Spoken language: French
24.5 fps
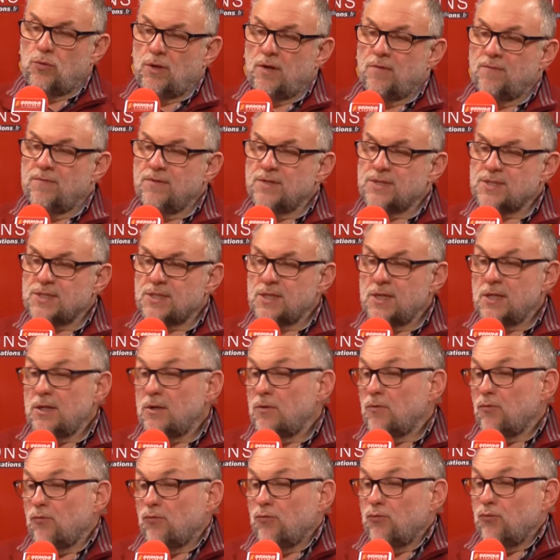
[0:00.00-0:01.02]

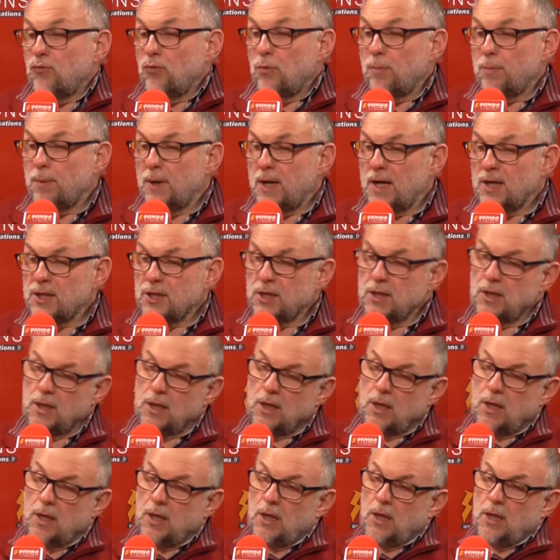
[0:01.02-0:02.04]
lave-vaisselle, le four, plaque.
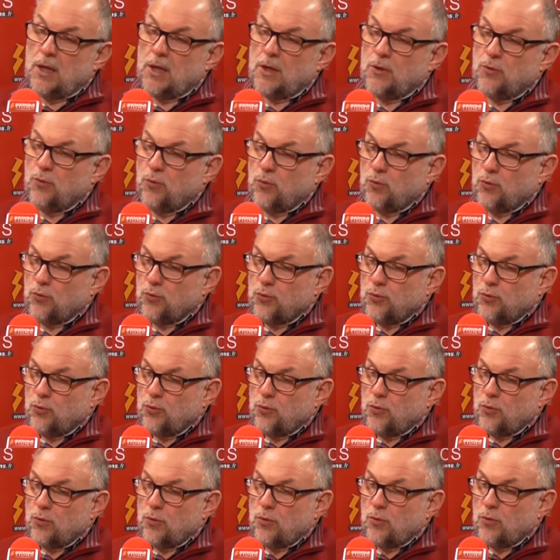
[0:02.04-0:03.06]
Et donc
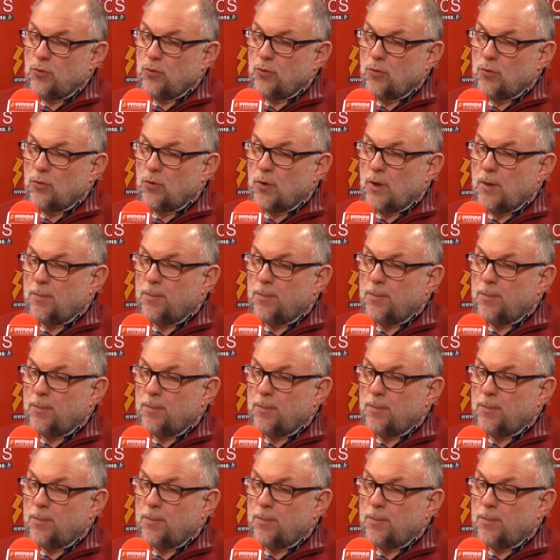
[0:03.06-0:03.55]
euh,